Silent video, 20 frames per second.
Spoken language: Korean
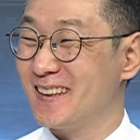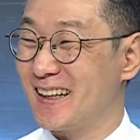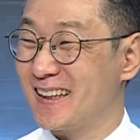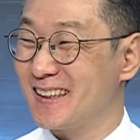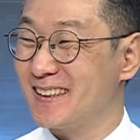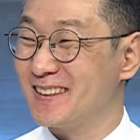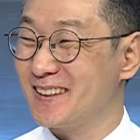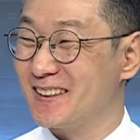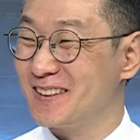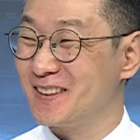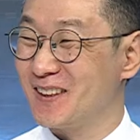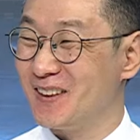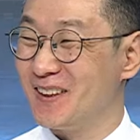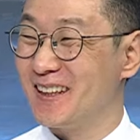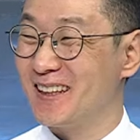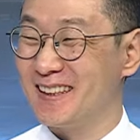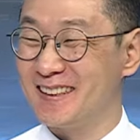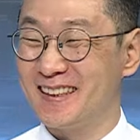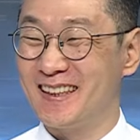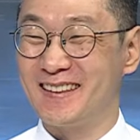단기적인
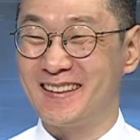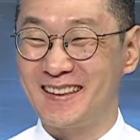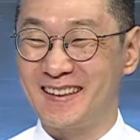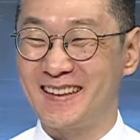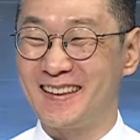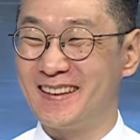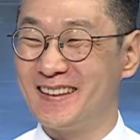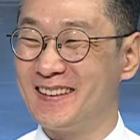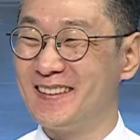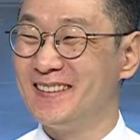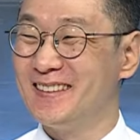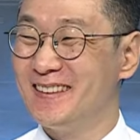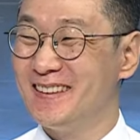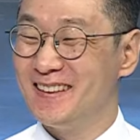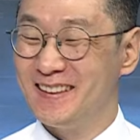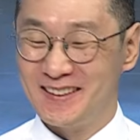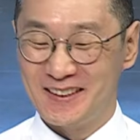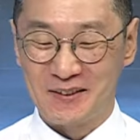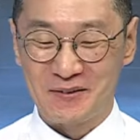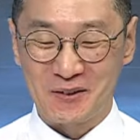전략을 짜야 될까요? 네.
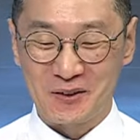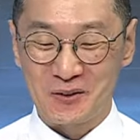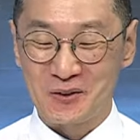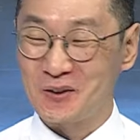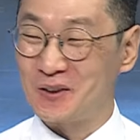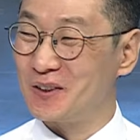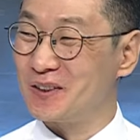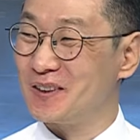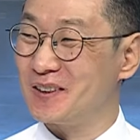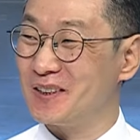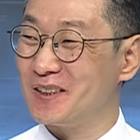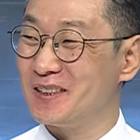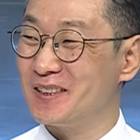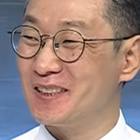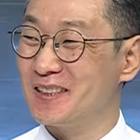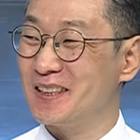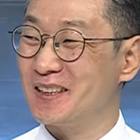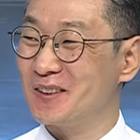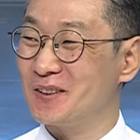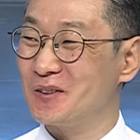참 저도 이
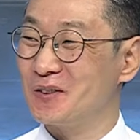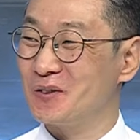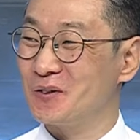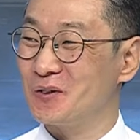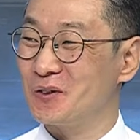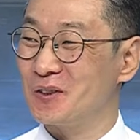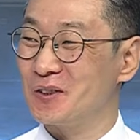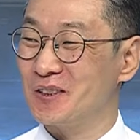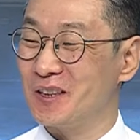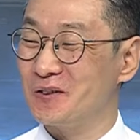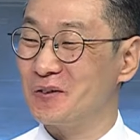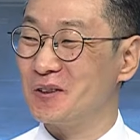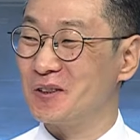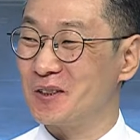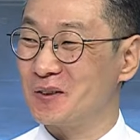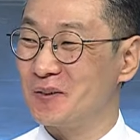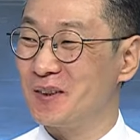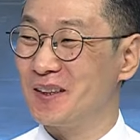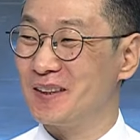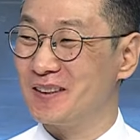시장에서 주식을 하고
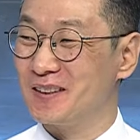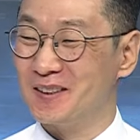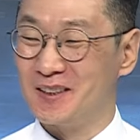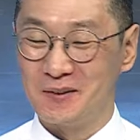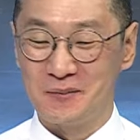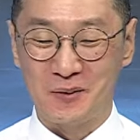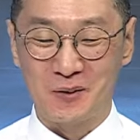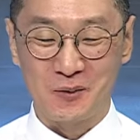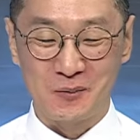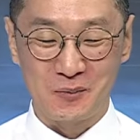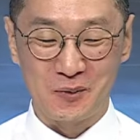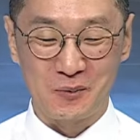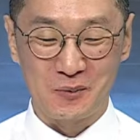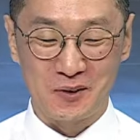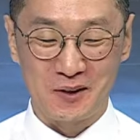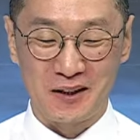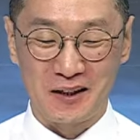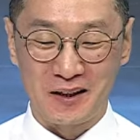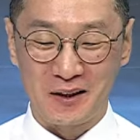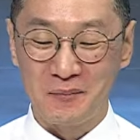있지만 네. 참 이런
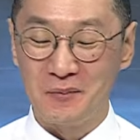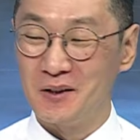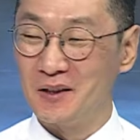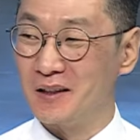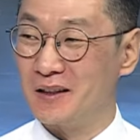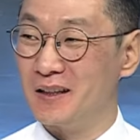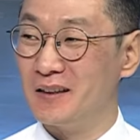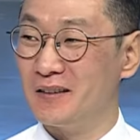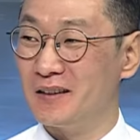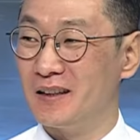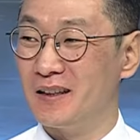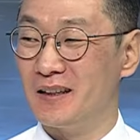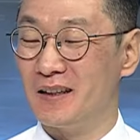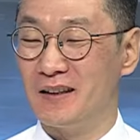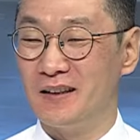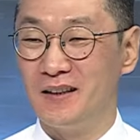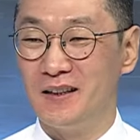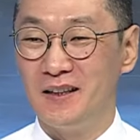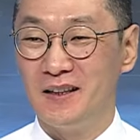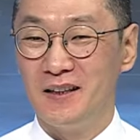부분이 되게 힘들긴 음. 한데
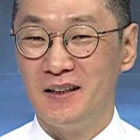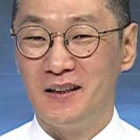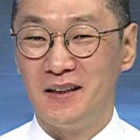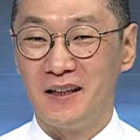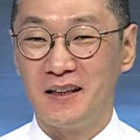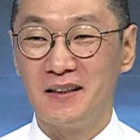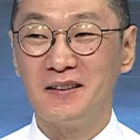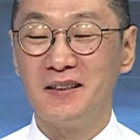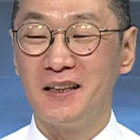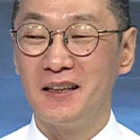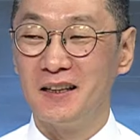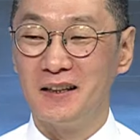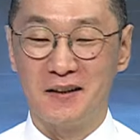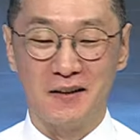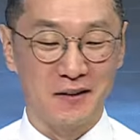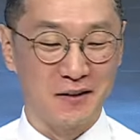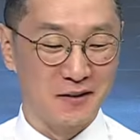항상